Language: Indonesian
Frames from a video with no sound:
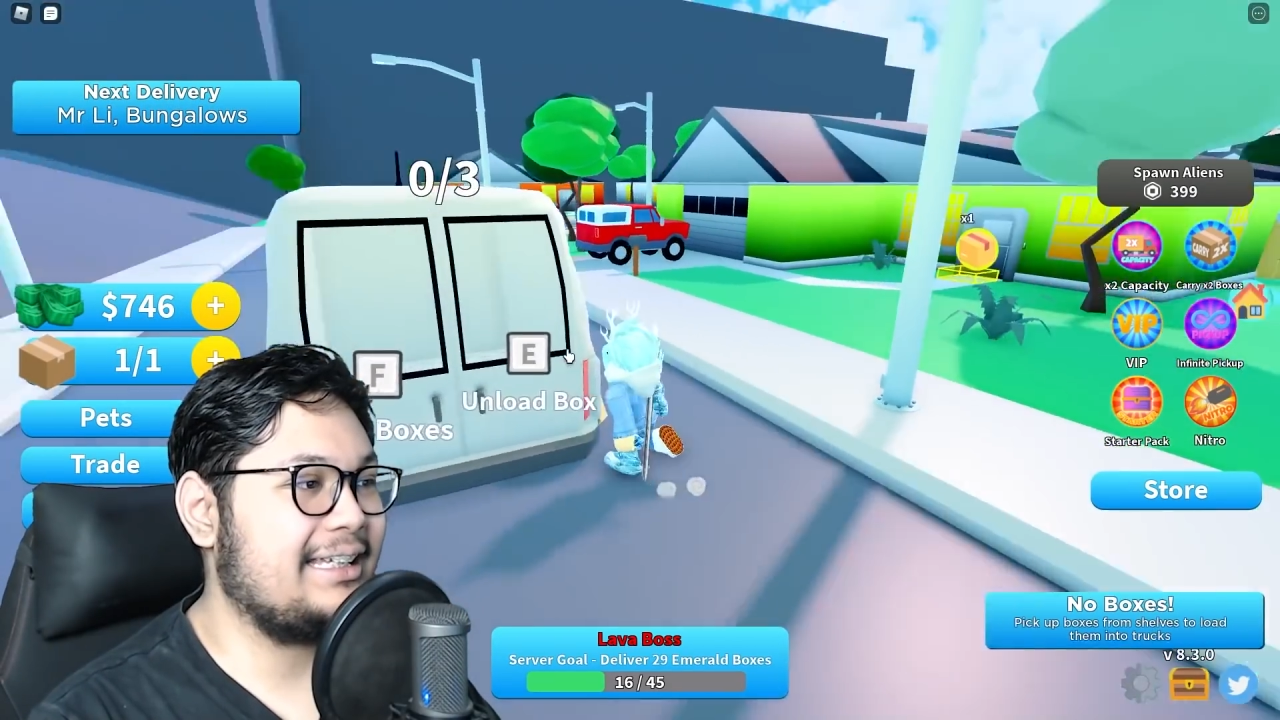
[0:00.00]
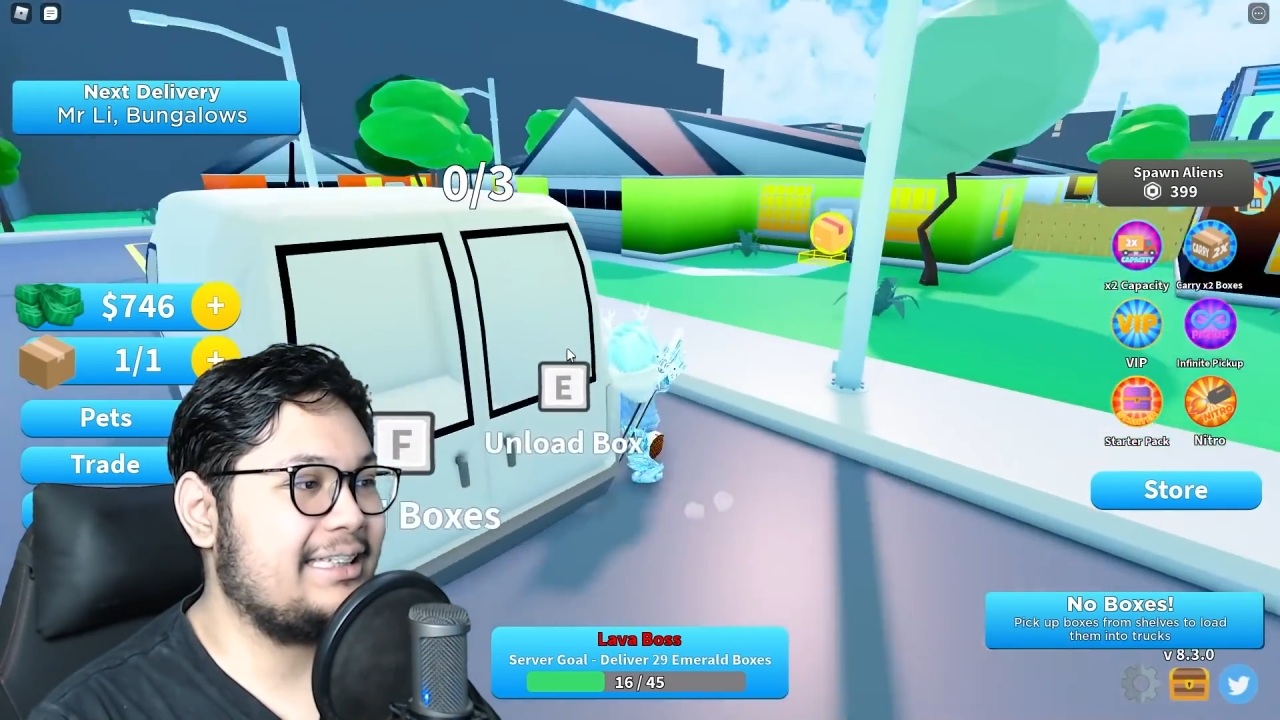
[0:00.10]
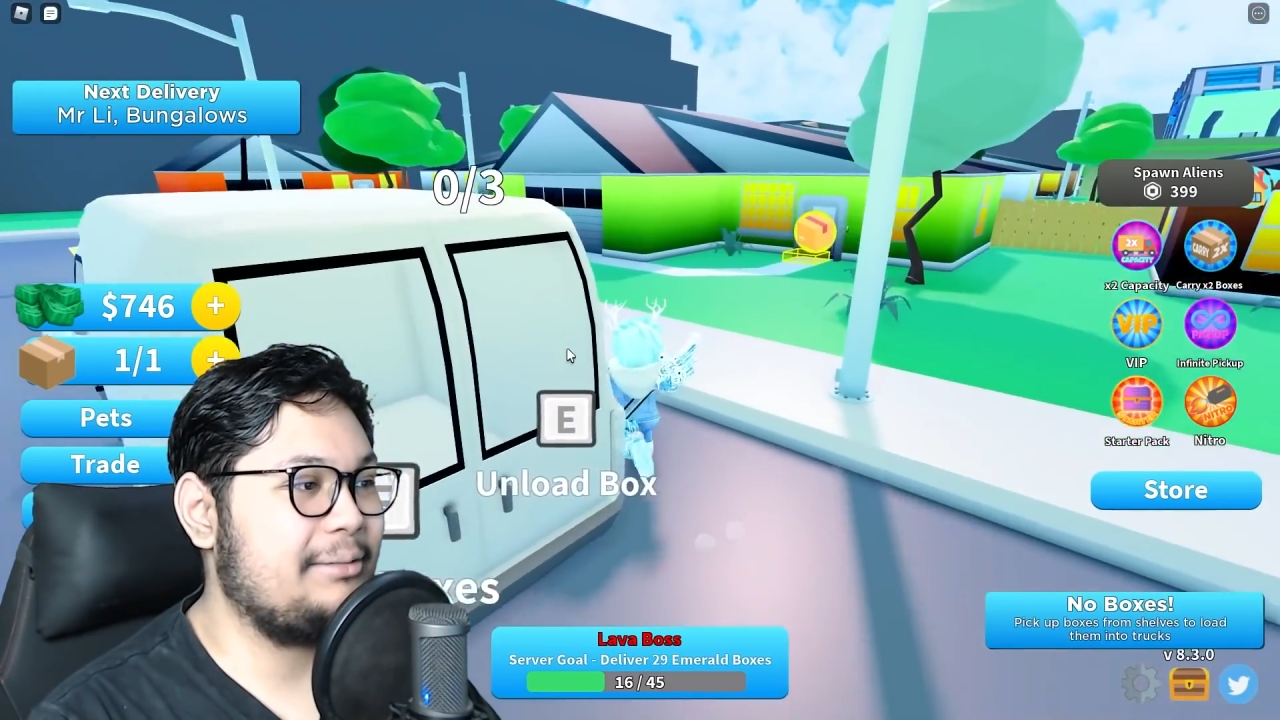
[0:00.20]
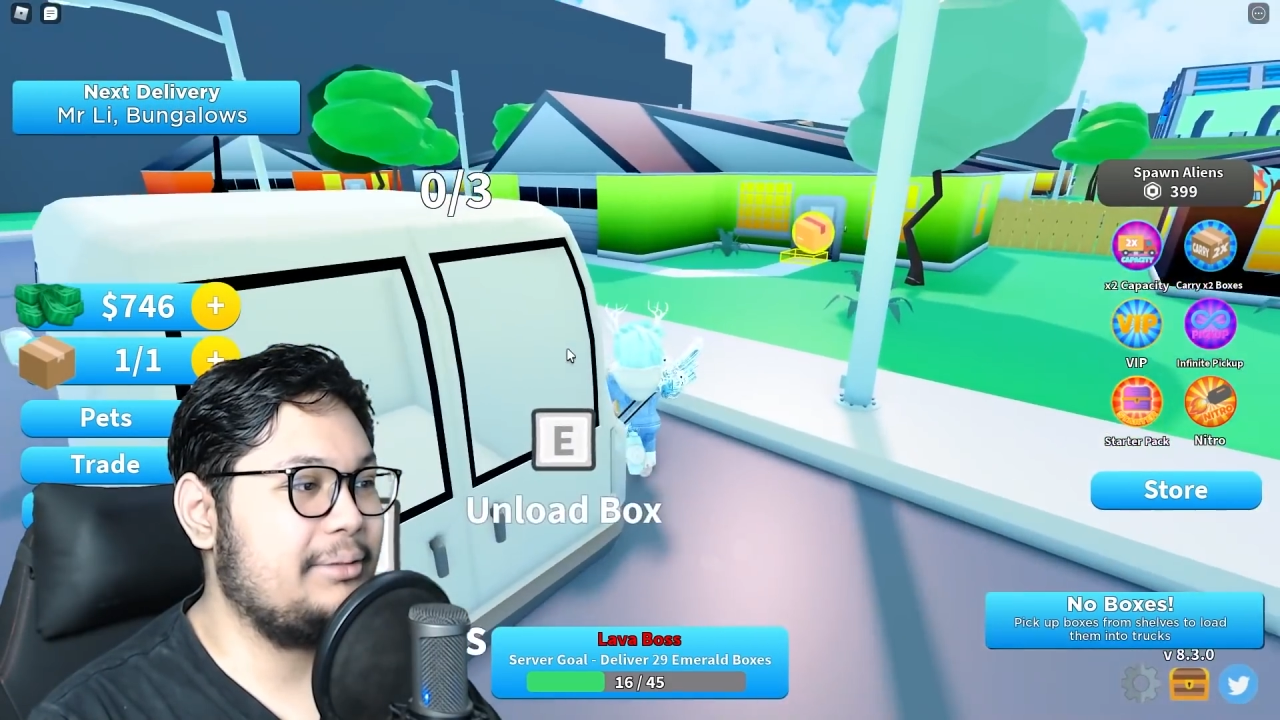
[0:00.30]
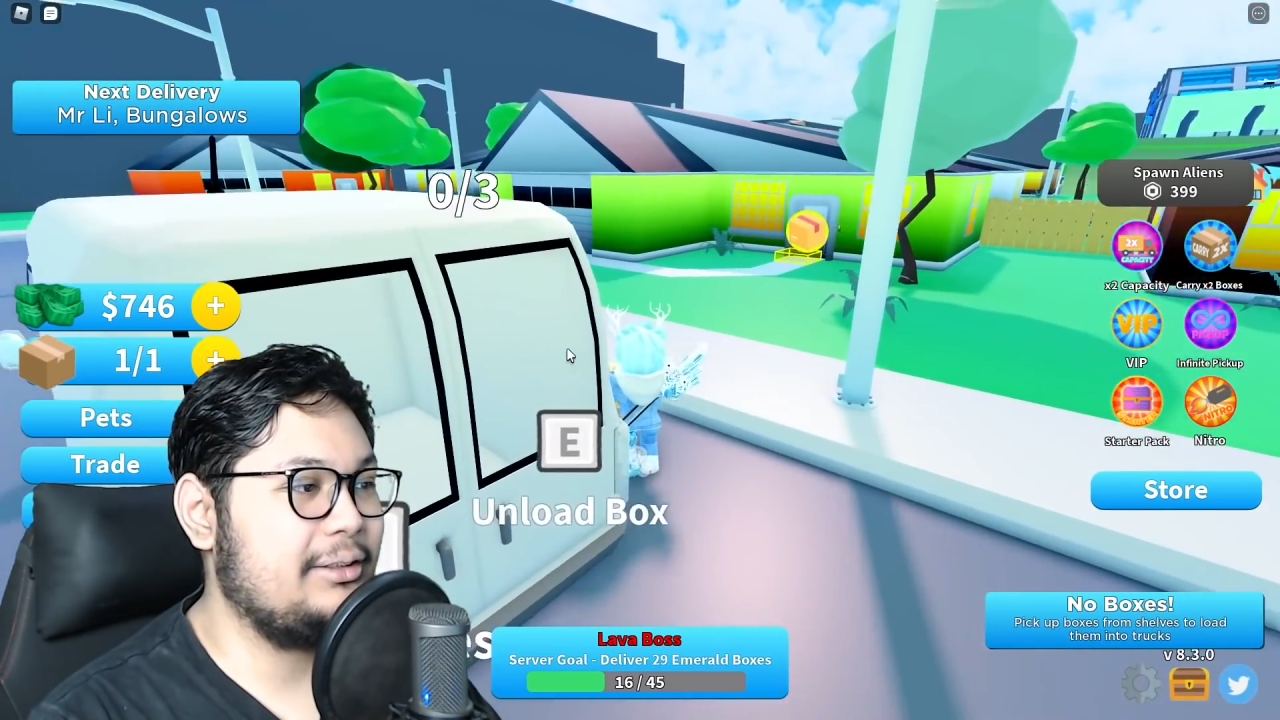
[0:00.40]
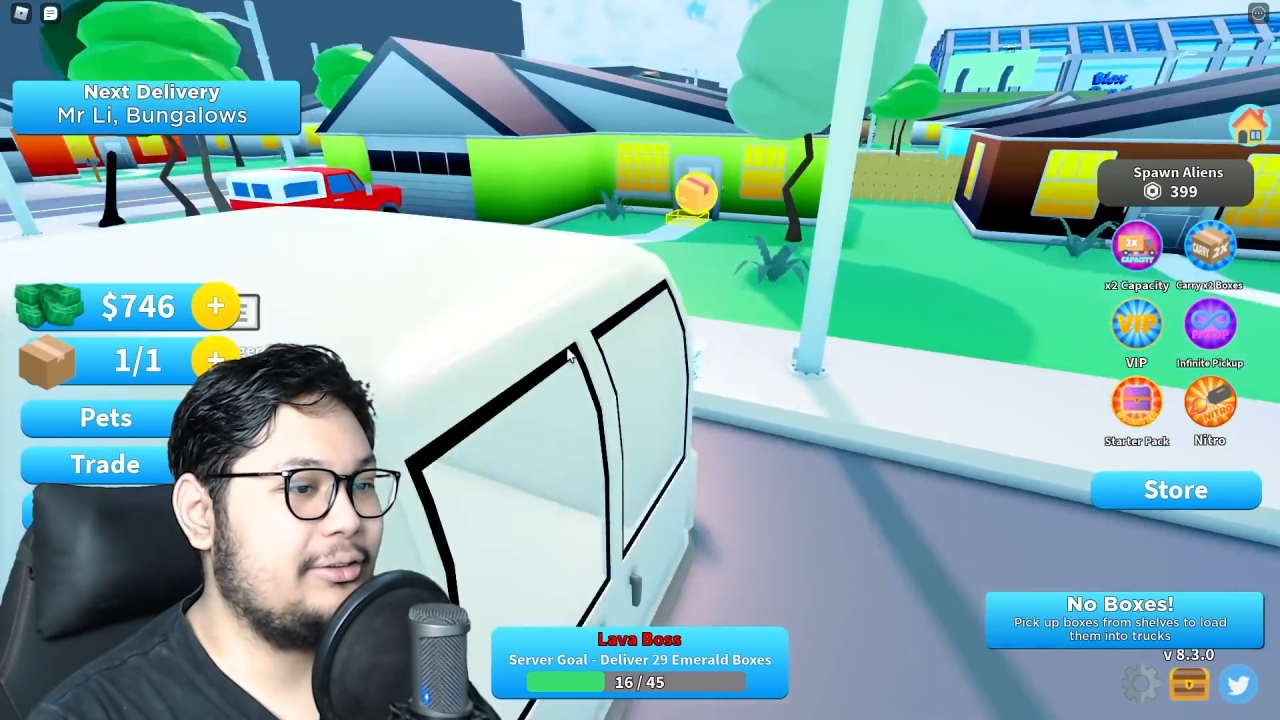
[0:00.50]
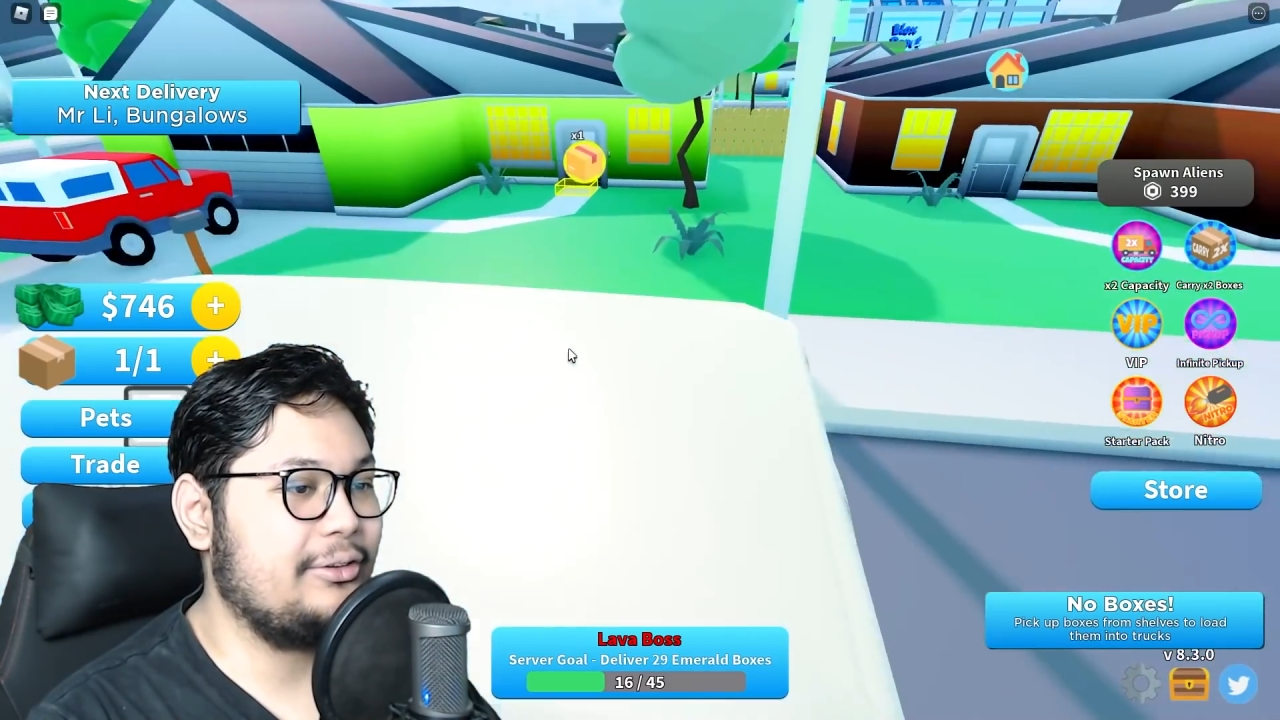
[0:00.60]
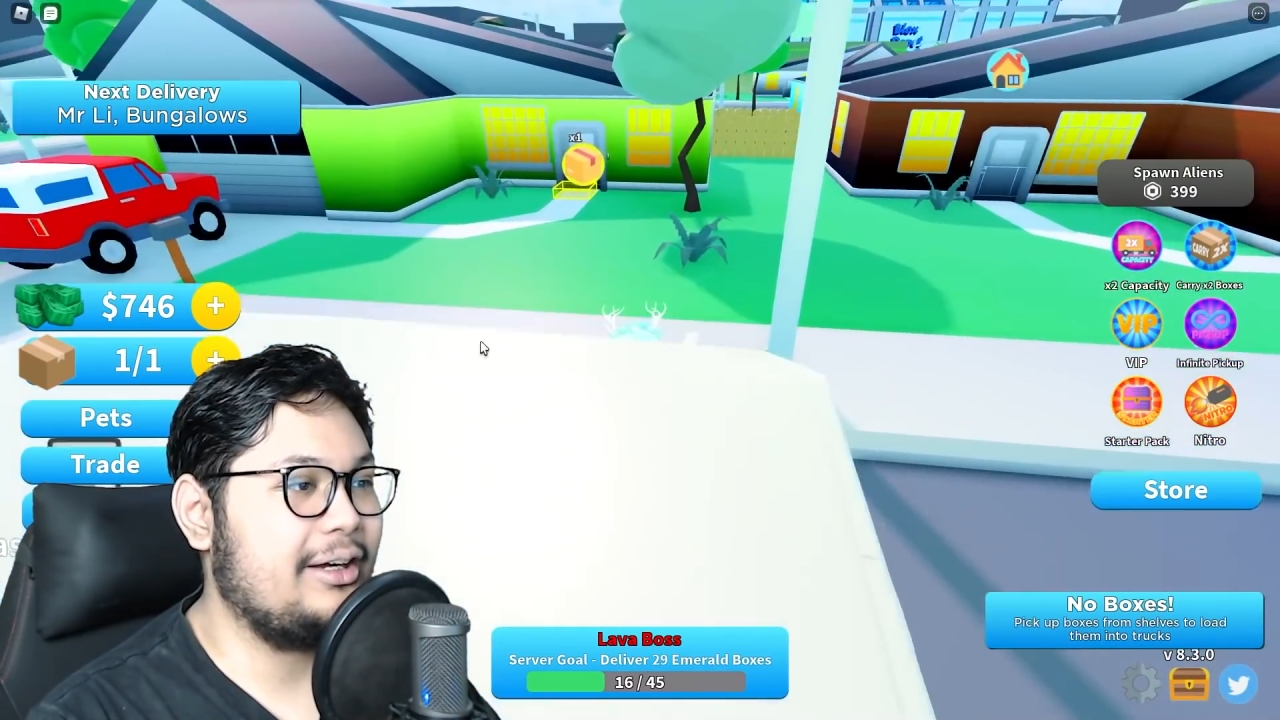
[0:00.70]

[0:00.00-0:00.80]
kita ambil dulu